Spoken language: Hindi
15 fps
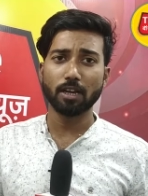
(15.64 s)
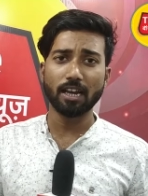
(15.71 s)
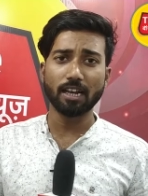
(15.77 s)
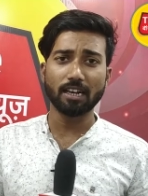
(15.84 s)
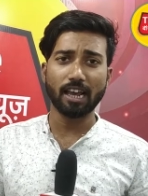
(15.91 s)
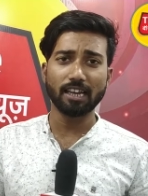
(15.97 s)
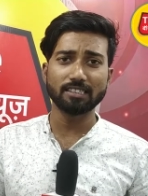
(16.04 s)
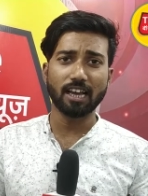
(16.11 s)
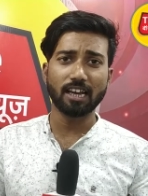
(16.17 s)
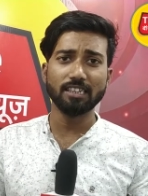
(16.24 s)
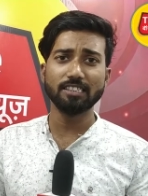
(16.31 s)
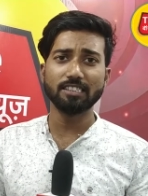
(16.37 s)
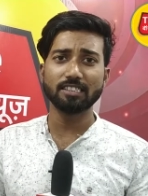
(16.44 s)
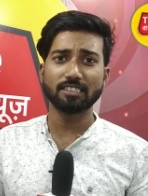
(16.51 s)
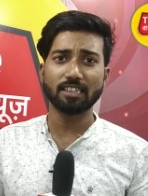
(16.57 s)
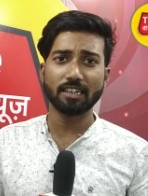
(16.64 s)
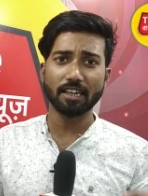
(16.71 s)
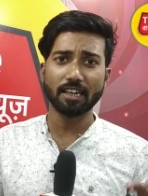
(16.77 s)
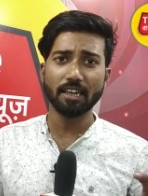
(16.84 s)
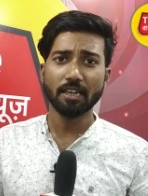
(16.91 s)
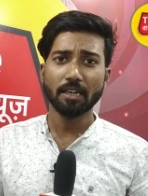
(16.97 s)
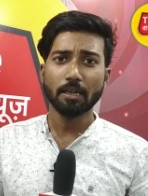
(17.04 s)
जो है राजधानी से
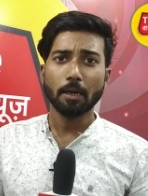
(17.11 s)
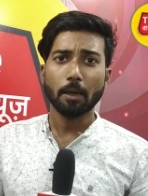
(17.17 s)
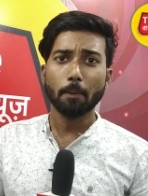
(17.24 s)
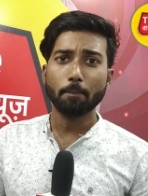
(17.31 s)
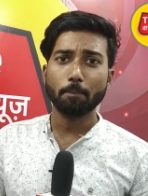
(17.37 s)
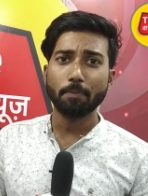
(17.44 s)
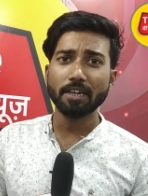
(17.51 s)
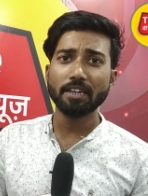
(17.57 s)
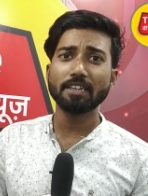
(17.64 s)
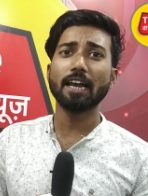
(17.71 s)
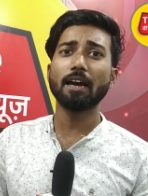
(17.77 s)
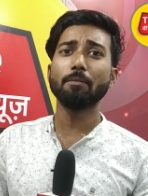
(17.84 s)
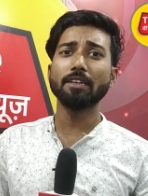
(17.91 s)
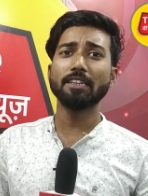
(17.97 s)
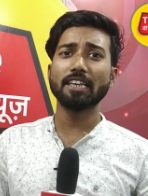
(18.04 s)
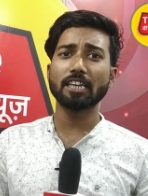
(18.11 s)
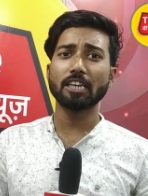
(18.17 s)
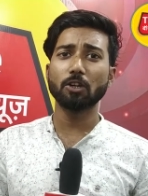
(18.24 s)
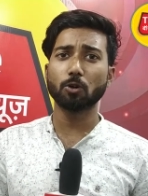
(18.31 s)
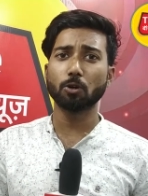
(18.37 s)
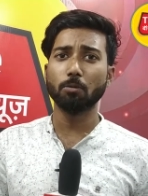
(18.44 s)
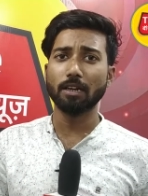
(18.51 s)
सटे बिहटा में
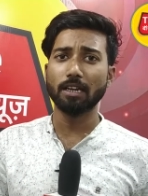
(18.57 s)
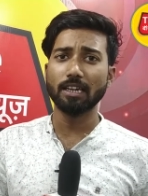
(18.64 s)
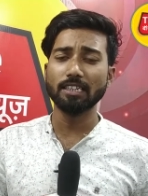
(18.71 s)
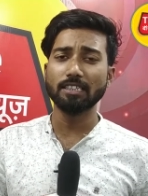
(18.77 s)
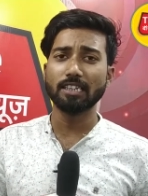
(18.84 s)
देखने को मिली